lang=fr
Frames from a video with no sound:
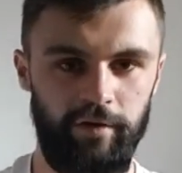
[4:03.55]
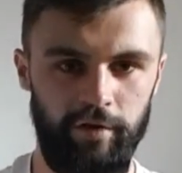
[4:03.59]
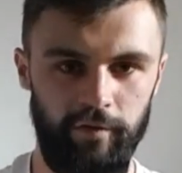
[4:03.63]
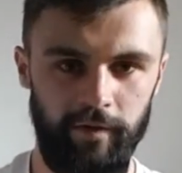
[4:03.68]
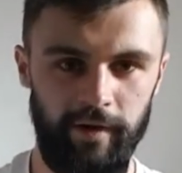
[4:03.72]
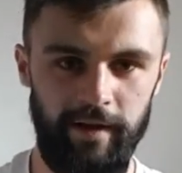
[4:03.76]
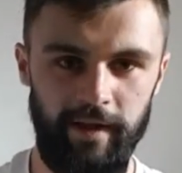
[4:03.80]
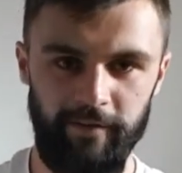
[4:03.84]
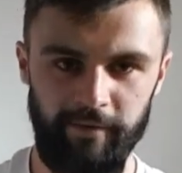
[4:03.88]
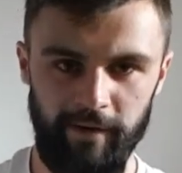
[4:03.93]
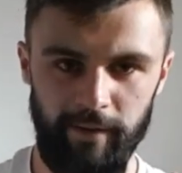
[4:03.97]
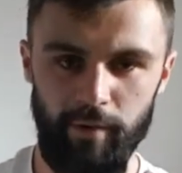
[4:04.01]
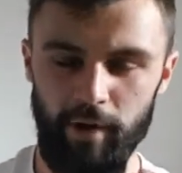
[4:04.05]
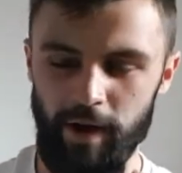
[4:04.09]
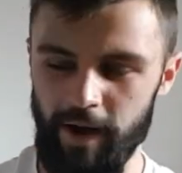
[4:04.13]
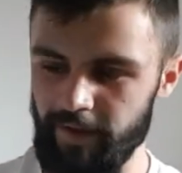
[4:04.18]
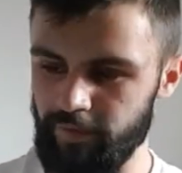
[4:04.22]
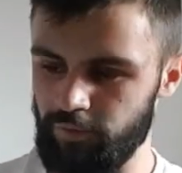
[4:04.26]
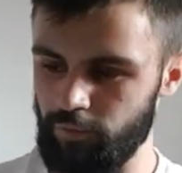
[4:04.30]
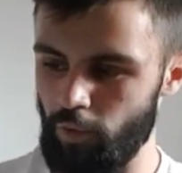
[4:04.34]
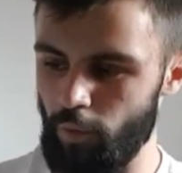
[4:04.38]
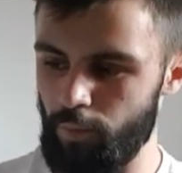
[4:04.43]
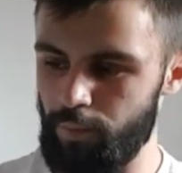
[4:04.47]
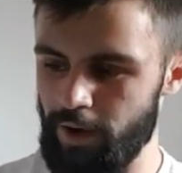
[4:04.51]
Tu vois, il y a vraiment
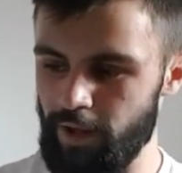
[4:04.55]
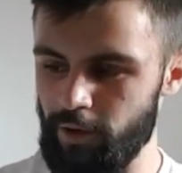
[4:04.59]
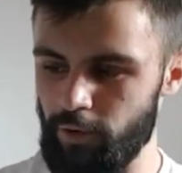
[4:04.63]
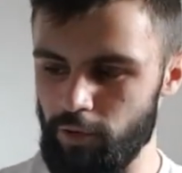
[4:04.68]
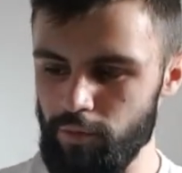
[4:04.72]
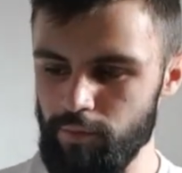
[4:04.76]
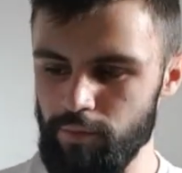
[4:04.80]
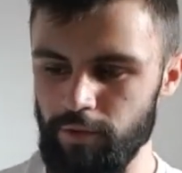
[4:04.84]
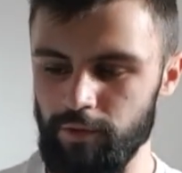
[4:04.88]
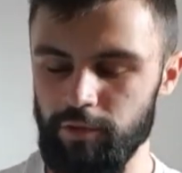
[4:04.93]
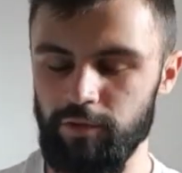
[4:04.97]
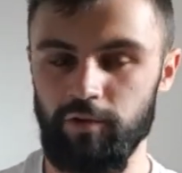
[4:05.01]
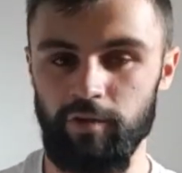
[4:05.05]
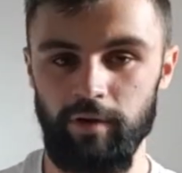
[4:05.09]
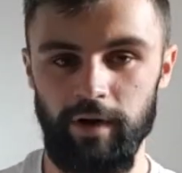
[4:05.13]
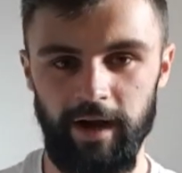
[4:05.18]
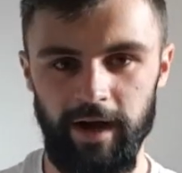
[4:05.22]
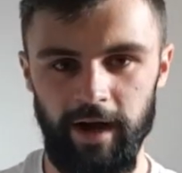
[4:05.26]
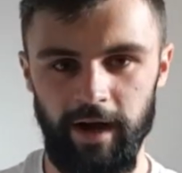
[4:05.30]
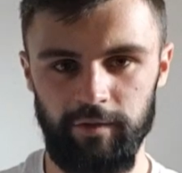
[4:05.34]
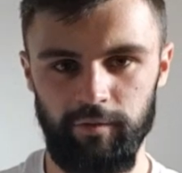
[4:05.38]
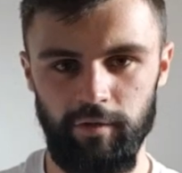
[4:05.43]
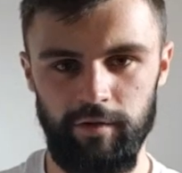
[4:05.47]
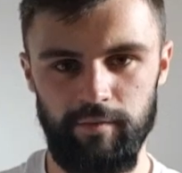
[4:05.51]
Astro Playroom, tu l'as
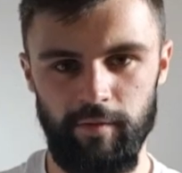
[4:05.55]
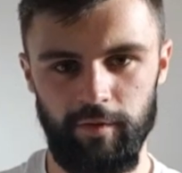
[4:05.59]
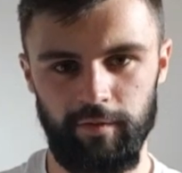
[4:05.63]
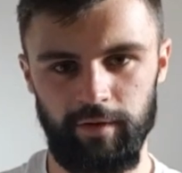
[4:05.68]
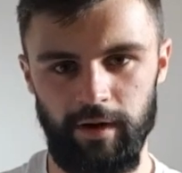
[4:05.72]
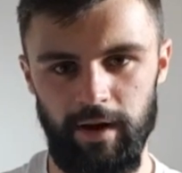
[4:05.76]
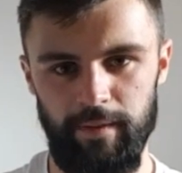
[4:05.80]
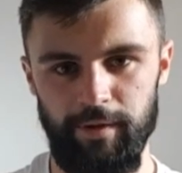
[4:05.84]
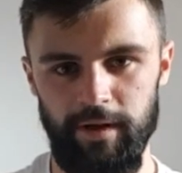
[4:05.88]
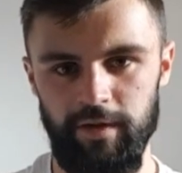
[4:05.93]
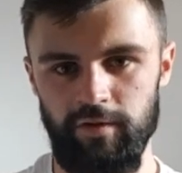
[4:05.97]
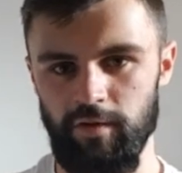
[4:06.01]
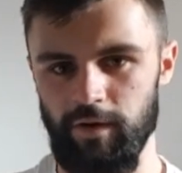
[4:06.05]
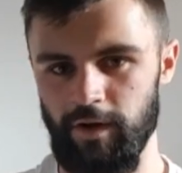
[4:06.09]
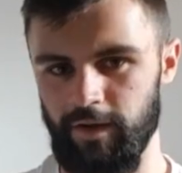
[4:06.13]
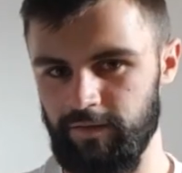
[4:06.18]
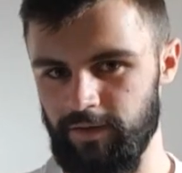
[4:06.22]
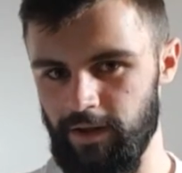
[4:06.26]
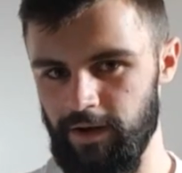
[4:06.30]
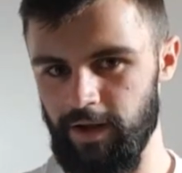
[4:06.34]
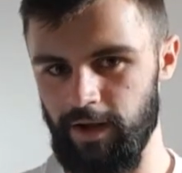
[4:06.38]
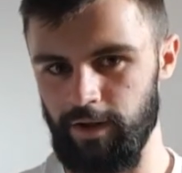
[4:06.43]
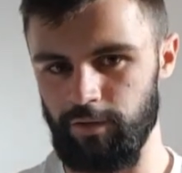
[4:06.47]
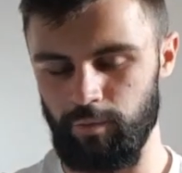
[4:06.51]
gratuitement sur la Play, tu
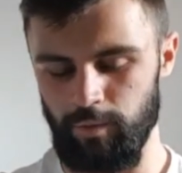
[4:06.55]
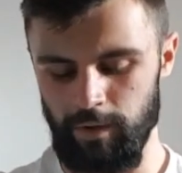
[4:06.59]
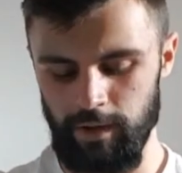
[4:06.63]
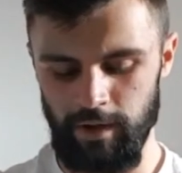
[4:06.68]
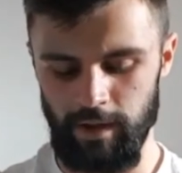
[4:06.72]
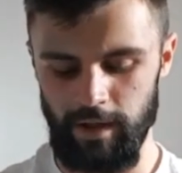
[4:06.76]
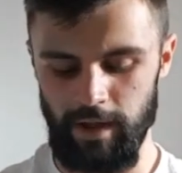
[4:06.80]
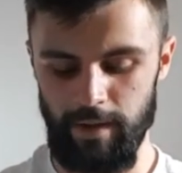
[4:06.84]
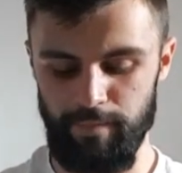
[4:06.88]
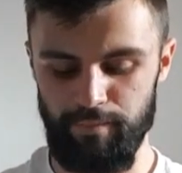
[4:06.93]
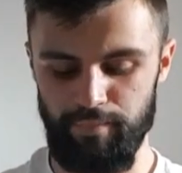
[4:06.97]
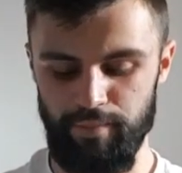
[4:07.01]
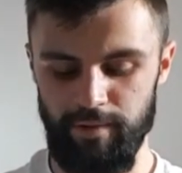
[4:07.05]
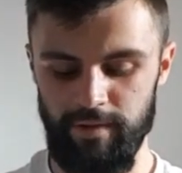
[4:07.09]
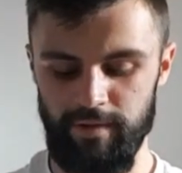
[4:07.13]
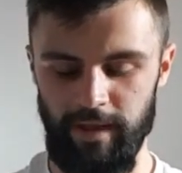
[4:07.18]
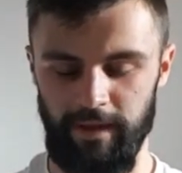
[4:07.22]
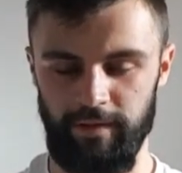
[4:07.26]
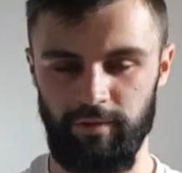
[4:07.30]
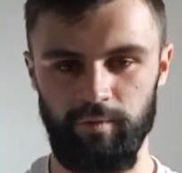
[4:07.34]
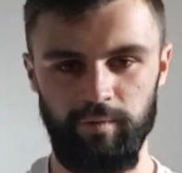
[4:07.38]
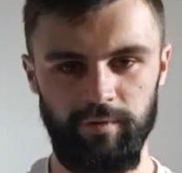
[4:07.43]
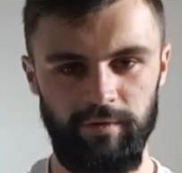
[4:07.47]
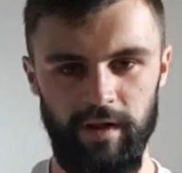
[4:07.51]
l'installes gratuit, et puis tu
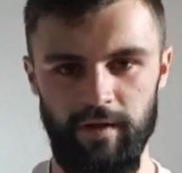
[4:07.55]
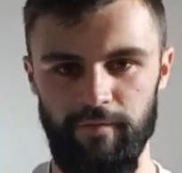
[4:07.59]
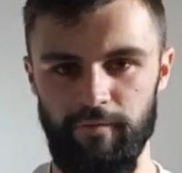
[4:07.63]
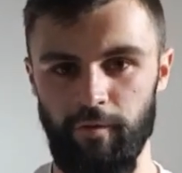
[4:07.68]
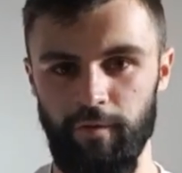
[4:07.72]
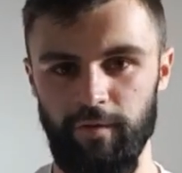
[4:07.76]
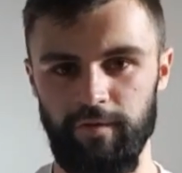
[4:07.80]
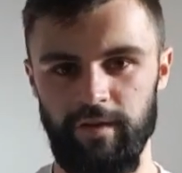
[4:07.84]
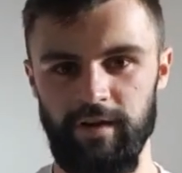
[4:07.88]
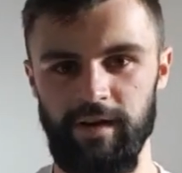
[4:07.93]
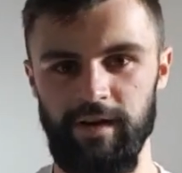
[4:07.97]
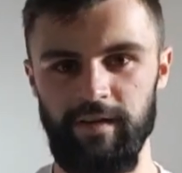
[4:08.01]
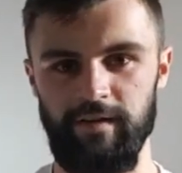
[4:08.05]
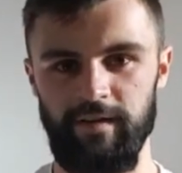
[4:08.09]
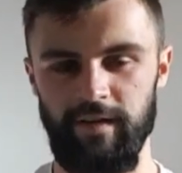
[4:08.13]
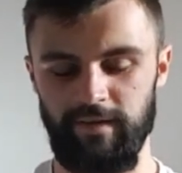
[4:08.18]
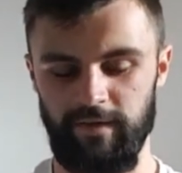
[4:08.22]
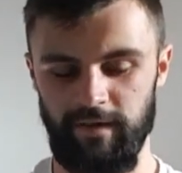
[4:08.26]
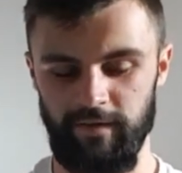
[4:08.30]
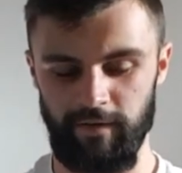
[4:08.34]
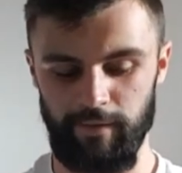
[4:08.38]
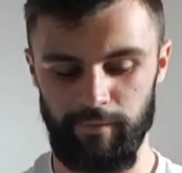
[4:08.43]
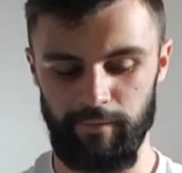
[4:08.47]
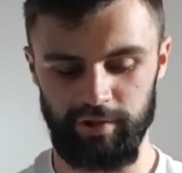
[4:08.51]
as toutes les fonctionnalités,
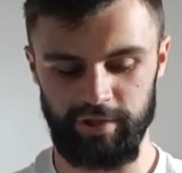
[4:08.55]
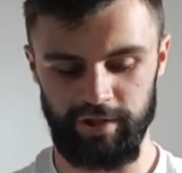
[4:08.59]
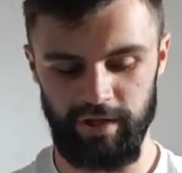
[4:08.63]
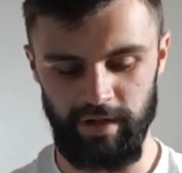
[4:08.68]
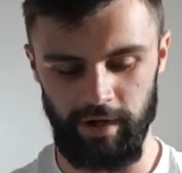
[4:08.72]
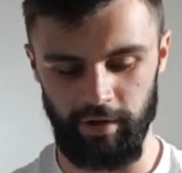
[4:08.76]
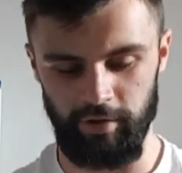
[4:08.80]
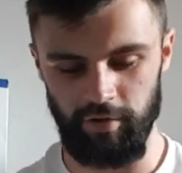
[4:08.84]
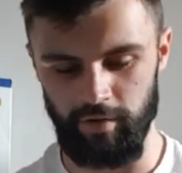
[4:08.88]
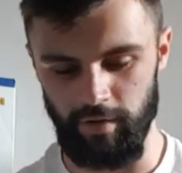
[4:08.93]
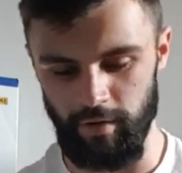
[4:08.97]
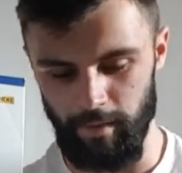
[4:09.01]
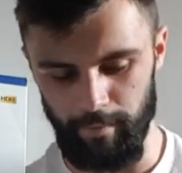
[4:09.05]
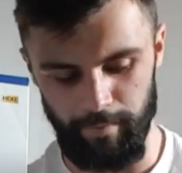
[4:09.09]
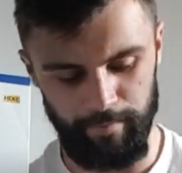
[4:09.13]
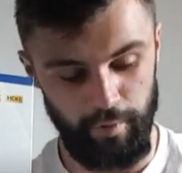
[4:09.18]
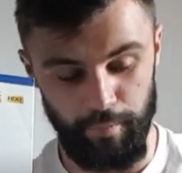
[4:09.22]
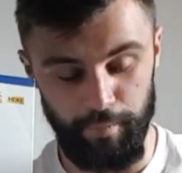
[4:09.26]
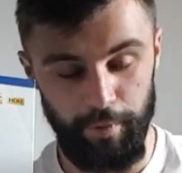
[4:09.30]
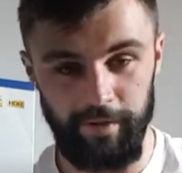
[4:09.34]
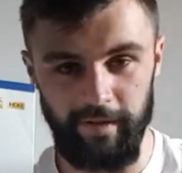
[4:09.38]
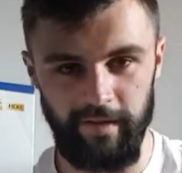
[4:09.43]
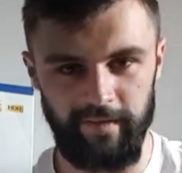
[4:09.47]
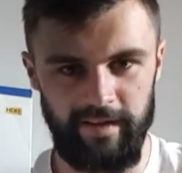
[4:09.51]
c'est vraiment génial. Tu,
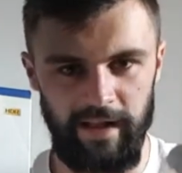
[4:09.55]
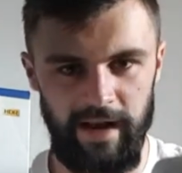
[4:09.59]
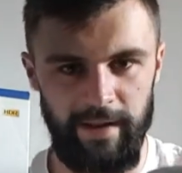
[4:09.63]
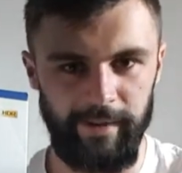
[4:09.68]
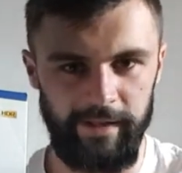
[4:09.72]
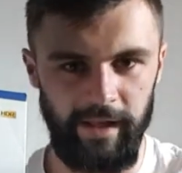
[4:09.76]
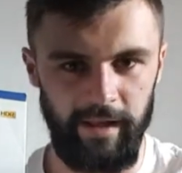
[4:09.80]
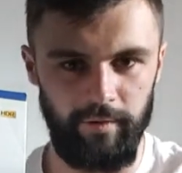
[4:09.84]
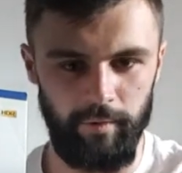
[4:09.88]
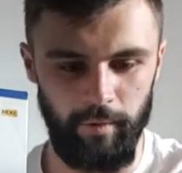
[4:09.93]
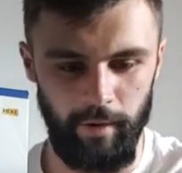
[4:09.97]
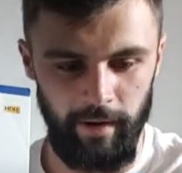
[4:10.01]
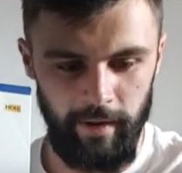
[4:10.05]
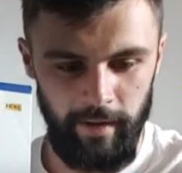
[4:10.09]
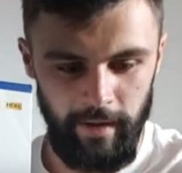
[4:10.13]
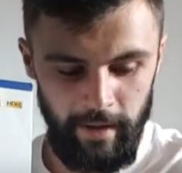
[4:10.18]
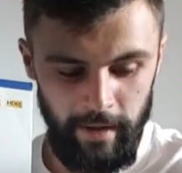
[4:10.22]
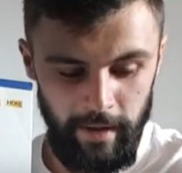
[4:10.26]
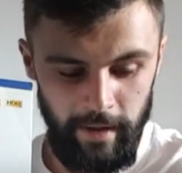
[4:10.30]
tu, peux tester la manette, quoi.